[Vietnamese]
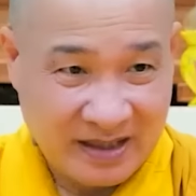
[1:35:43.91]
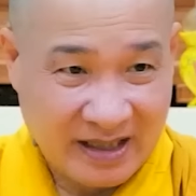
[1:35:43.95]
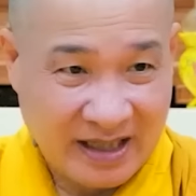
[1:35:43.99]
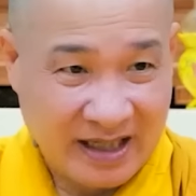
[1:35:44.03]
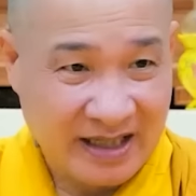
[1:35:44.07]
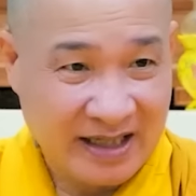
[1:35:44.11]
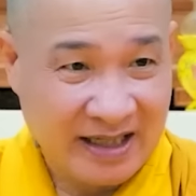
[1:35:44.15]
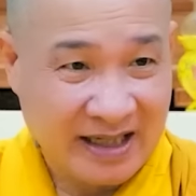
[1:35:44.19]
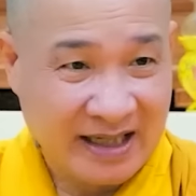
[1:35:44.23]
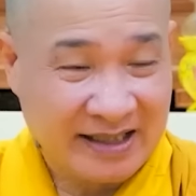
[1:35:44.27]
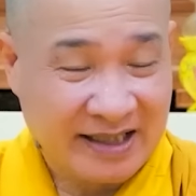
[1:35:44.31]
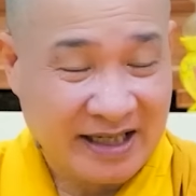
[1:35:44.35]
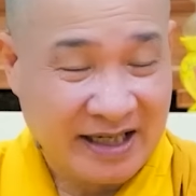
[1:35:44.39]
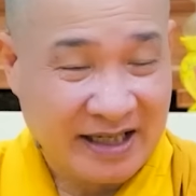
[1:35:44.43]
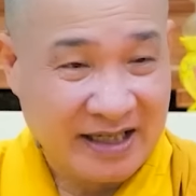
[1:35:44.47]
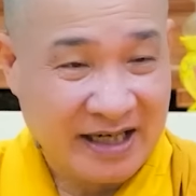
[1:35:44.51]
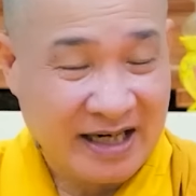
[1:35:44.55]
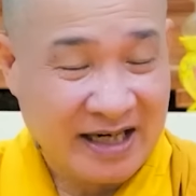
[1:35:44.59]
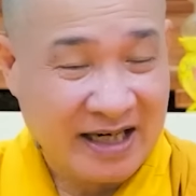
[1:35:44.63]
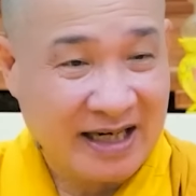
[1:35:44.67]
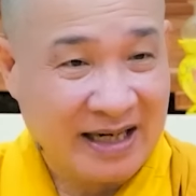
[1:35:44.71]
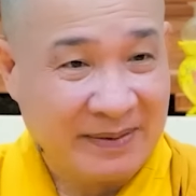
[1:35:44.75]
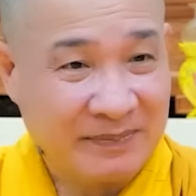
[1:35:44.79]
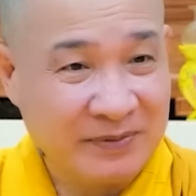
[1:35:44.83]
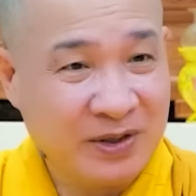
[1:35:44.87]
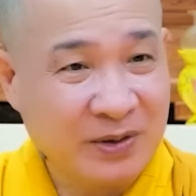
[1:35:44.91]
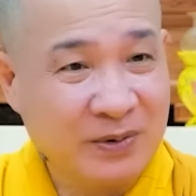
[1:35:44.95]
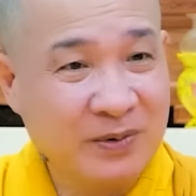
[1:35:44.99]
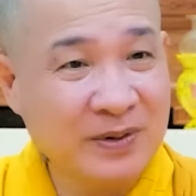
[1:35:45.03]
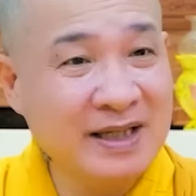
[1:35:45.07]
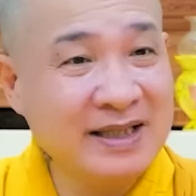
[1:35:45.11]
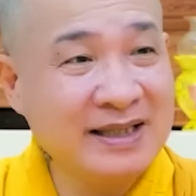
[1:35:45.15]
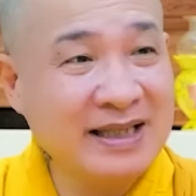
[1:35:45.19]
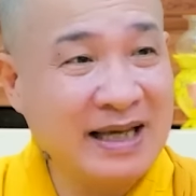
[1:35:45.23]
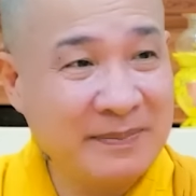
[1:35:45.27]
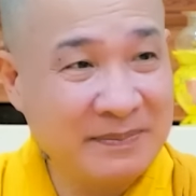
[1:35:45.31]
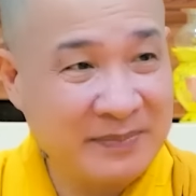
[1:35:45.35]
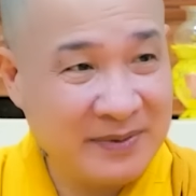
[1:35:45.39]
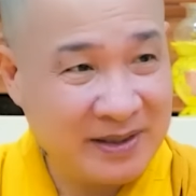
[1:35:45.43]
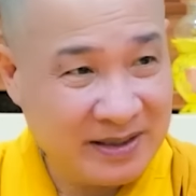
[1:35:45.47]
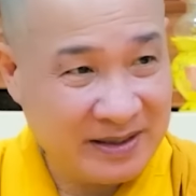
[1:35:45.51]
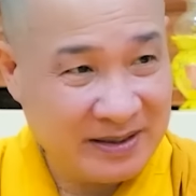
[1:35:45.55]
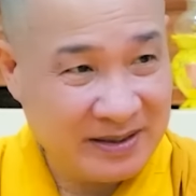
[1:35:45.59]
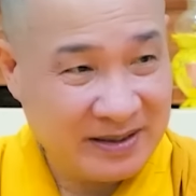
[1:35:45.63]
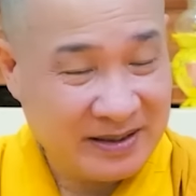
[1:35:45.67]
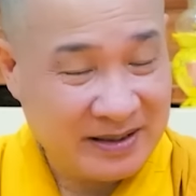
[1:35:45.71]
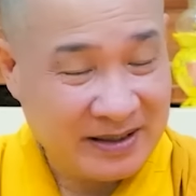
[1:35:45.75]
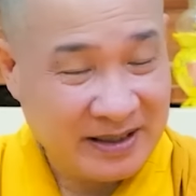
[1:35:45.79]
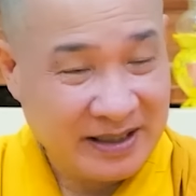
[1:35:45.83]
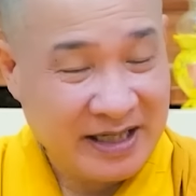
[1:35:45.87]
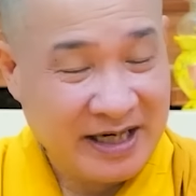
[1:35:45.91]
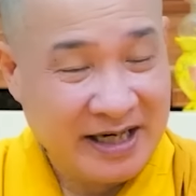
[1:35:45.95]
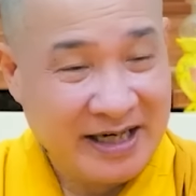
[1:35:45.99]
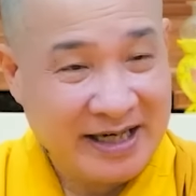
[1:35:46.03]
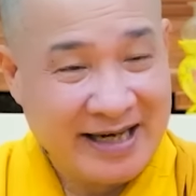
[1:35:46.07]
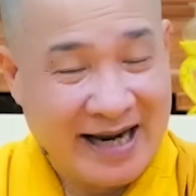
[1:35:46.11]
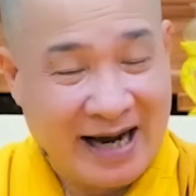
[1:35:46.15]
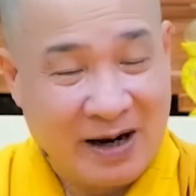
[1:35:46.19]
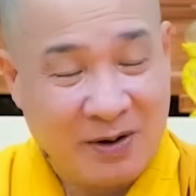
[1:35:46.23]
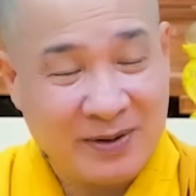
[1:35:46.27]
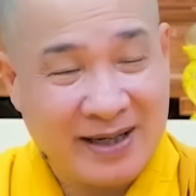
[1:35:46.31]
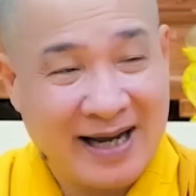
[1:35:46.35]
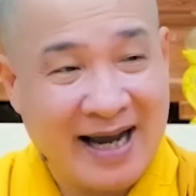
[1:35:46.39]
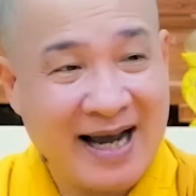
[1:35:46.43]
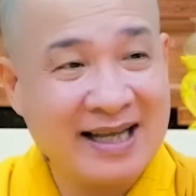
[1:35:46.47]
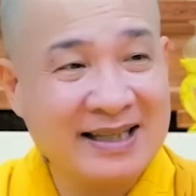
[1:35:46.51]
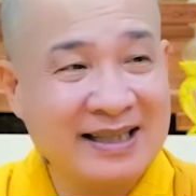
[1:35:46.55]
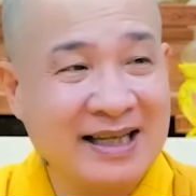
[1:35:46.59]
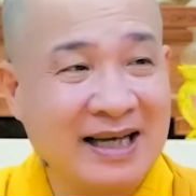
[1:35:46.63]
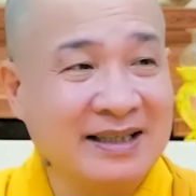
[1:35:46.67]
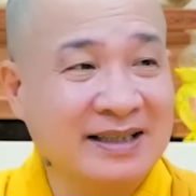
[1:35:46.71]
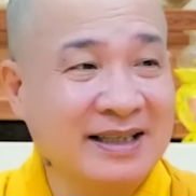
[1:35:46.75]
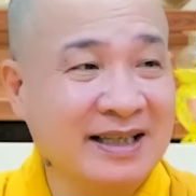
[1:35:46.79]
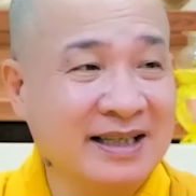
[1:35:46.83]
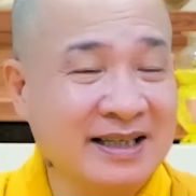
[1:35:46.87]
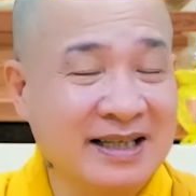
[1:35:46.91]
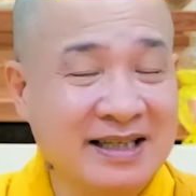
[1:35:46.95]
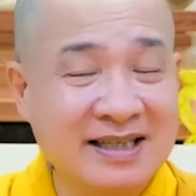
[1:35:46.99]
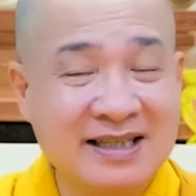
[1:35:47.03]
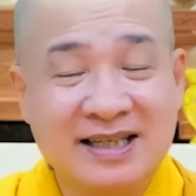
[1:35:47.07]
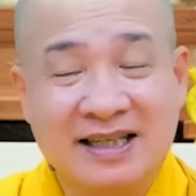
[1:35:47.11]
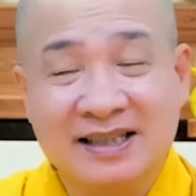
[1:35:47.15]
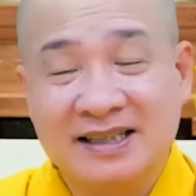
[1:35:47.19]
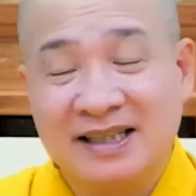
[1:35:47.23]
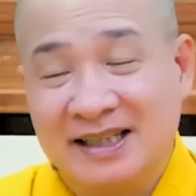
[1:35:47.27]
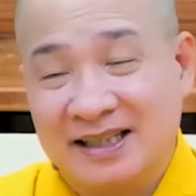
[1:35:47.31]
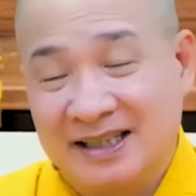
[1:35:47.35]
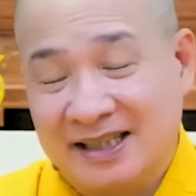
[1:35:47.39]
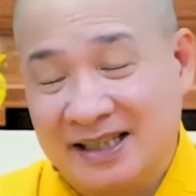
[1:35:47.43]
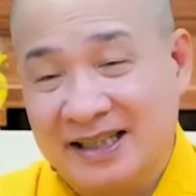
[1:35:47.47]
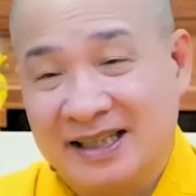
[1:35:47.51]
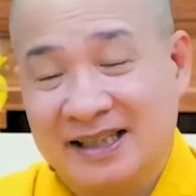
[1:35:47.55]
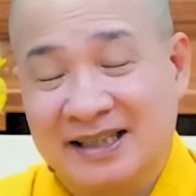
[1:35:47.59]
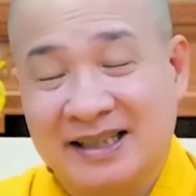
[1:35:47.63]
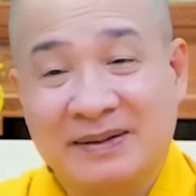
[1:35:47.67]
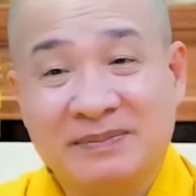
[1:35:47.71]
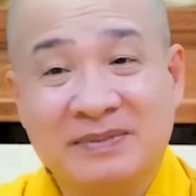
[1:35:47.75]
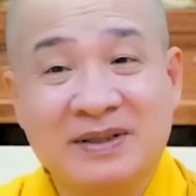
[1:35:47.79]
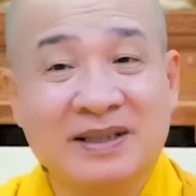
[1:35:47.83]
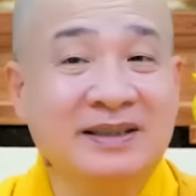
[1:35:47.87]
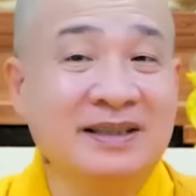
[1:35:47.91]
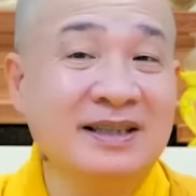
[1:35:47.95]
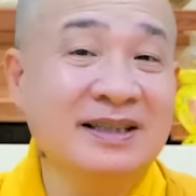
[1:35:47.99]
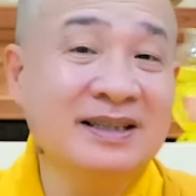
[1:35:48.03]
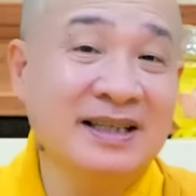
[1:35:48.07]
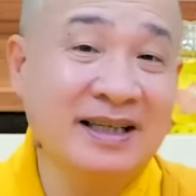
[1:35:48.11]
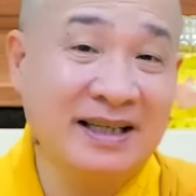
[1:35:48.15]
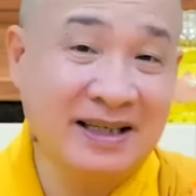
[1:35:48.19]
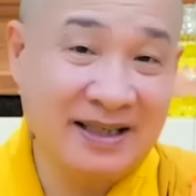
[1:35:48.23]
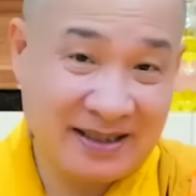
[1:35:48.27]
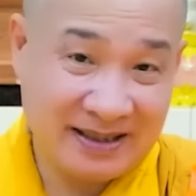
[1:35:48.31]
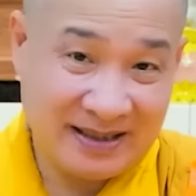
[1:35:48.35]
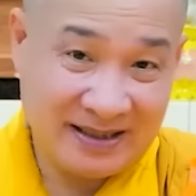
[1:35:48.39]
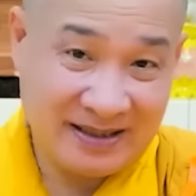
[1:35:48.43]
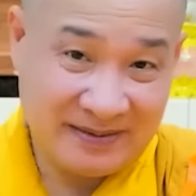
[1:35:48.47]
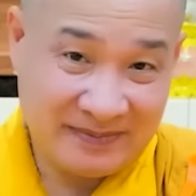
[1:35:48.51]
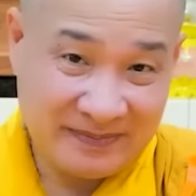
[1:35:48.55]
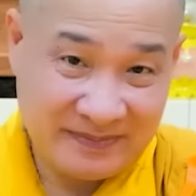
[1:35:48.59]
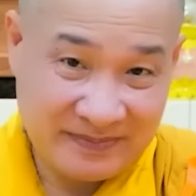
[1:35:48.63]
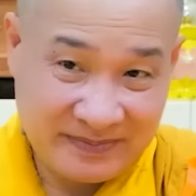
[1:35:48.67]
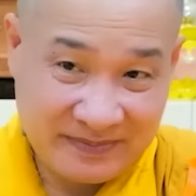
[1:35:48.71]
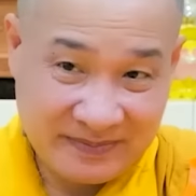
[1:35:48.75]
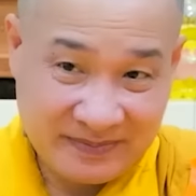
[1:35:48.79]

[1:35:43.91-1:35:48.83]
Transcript: để thiền định làm chủ lấy tâm đó, để đi vào các tầng thiền định: sơ thiền, nhị thiền, tam thiền, tứ thiền đó.